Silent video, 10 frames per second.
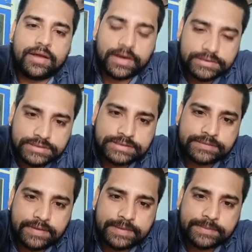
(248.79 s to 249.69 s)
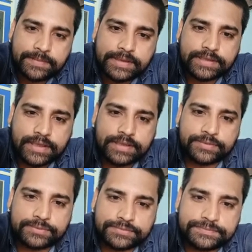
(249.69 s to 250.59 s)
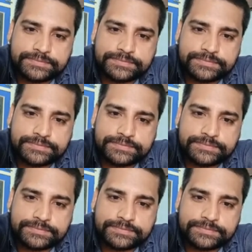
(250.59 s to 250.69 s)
अजीत तिवारी बाबा थैंक यू